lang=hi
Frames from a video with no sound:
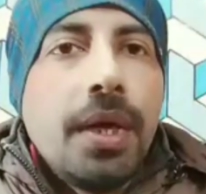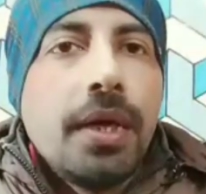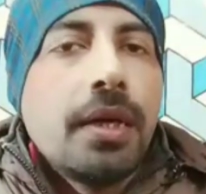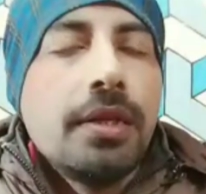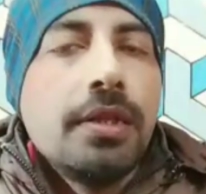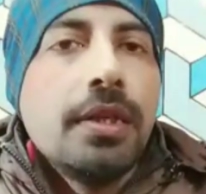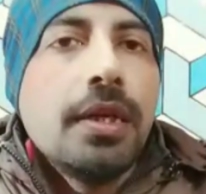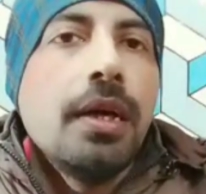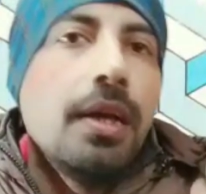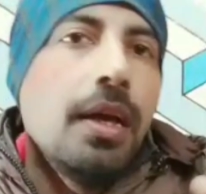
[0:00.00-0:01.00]
कर दीजिएगा
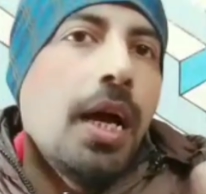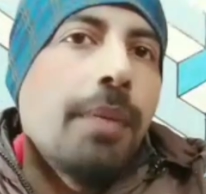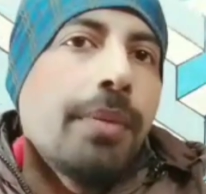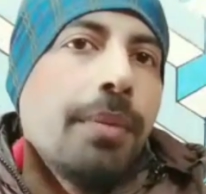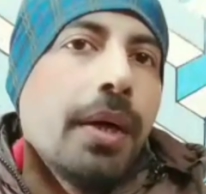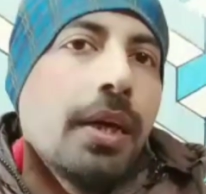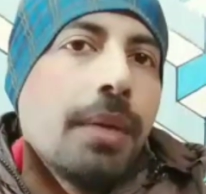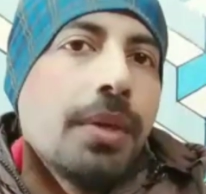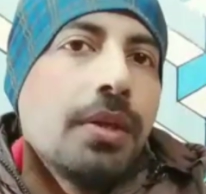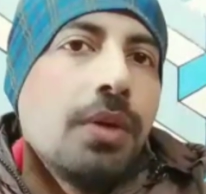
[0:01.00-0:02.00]
आपका बैक
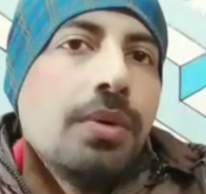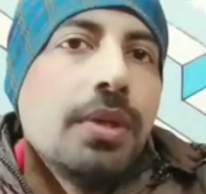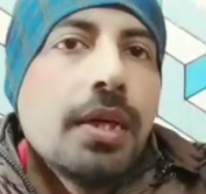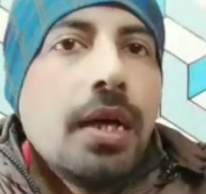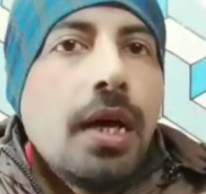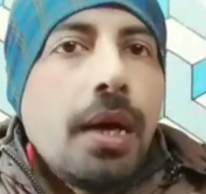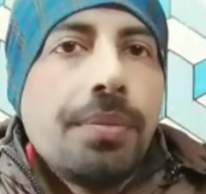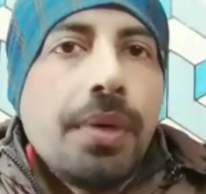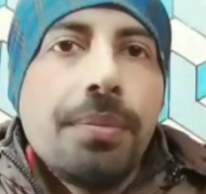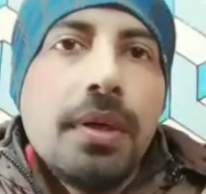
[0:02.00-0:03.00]
कैमरा चालू हो जाएगा आप
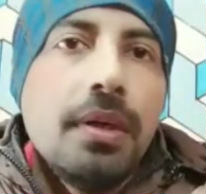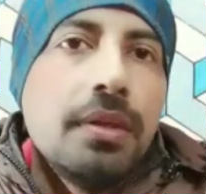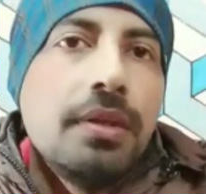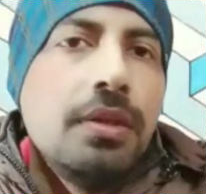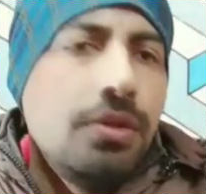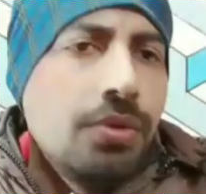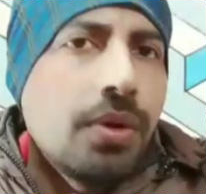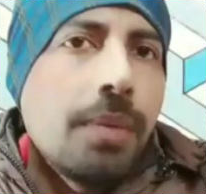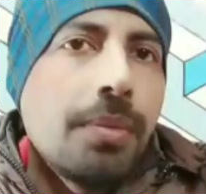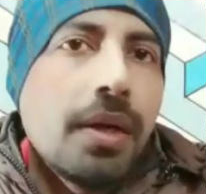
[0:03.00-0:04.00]
अपना जो
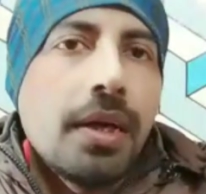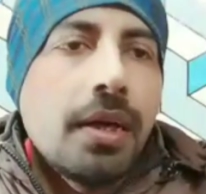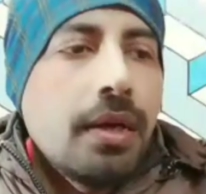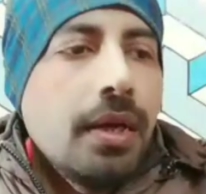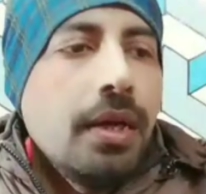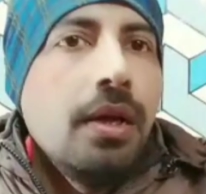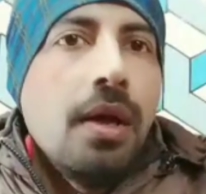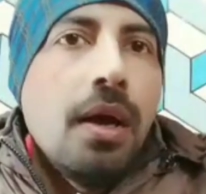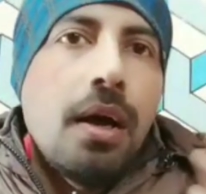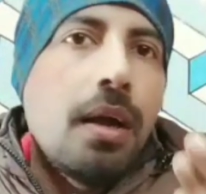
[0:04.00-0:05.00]
काम कर रहे कर रहे हैं
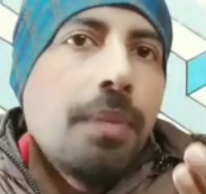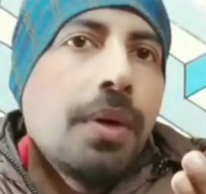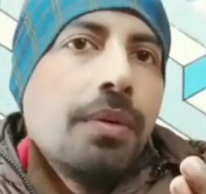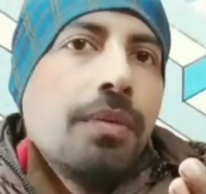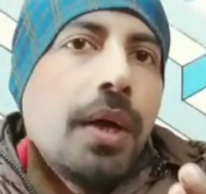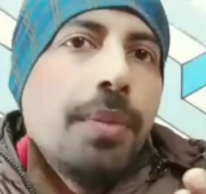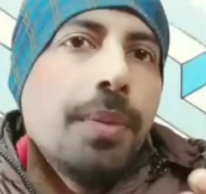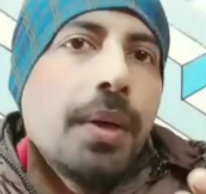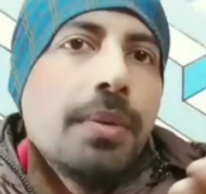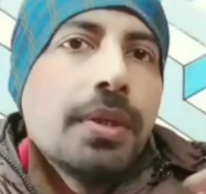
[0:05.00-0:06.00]
आपका वो
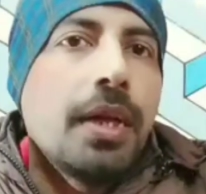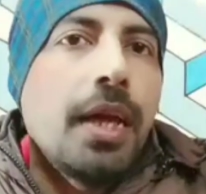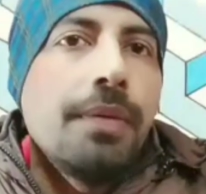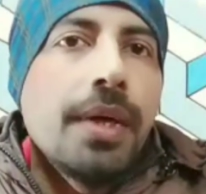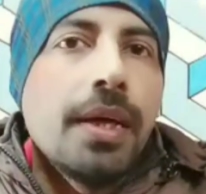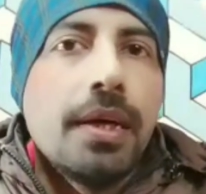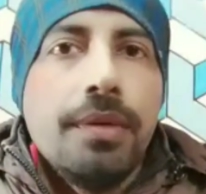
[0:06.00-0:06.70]
वॉलपेपर हमेशा लाइव रहेगा